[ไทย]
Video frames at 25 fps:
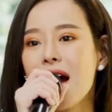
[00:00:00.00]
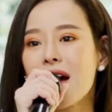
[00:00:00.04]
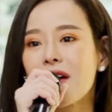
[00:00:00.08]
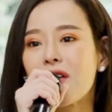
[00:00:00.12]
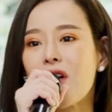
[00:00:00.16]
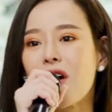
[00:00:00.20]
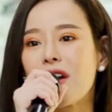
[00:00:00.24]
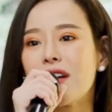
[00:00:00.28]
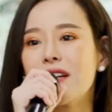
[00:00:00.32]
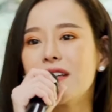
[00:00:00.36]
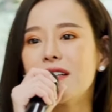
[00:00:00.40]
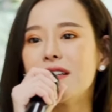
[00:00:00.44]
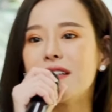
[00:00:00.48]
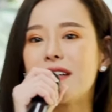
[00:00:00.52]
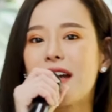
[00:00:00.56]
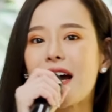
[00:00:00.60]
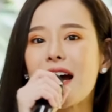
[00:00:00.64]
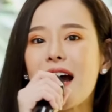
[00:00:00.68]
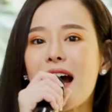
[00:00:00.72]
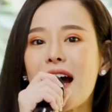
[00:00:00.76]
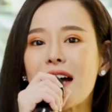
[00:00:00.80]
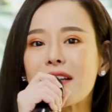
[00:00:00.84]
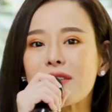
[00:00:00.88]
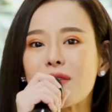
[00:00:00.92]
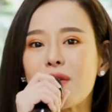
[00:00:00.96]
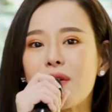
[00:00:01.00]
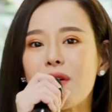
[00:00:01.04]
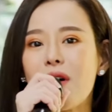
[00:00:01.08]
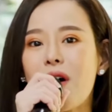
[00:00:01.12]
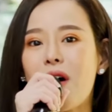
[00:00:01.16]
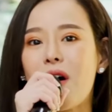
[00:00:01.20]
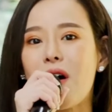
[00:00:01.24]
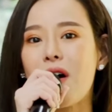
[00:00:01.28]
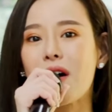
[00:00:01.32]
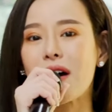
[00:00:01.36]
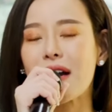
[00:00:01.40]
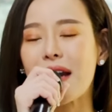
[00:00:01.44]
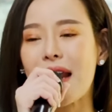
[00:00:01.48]
ก่อนอื่นนะคะต้องข
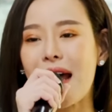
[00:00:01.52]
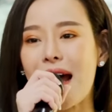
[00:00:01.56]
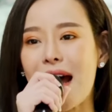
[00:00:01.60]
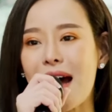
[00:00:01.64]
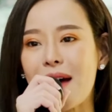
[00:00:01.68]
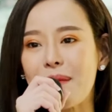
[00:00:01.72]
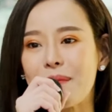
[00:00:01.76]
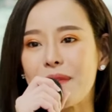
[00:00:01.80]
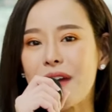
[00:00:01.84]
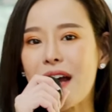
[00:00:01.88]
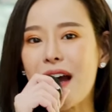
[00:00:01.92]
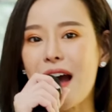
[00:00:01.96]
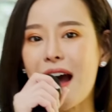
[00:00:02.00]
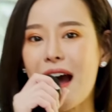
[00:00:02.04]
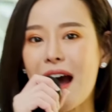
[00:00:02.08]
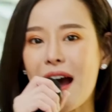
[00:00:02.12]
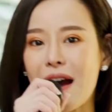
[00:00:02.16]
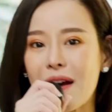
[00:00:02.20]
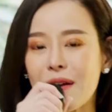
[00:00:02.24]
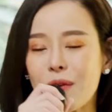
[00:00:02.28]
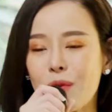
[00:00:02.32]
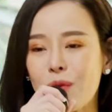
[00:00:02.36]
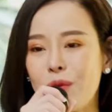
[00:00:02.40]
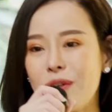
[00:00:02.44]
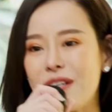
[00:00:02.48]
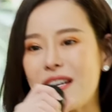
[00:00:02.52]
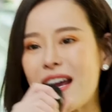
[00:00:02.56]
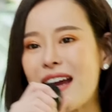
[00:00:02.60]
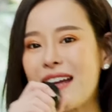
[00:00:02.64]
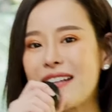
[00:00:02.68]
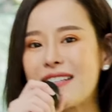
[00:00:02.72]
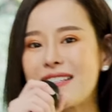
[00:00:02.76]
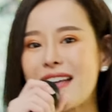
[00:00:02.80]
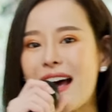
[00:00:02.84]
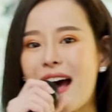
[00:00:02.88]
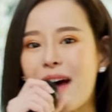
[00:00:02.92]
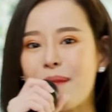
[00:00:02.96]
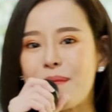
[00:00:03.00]
อกราบนะคะคุณยาย
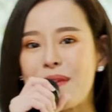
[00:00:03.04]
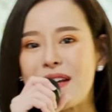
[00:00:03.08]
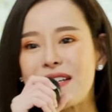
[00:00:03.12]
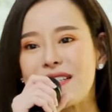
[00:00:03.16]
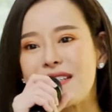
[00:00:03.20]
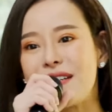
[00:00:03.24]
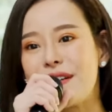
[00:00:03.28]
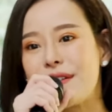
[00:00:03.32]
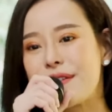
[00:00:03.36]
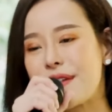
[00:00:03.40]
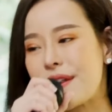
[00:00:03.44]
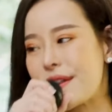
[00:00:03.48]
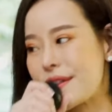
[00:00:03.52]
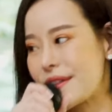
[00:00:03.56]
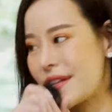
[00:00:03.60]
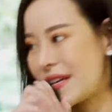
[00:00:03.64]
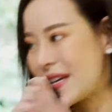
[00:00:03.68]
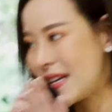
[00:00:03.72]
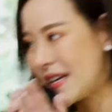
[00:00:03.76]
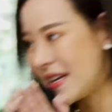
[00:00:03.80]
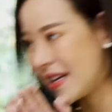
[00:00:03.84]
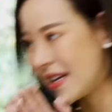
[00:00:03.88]
จ๋าแม่ชีสันสนี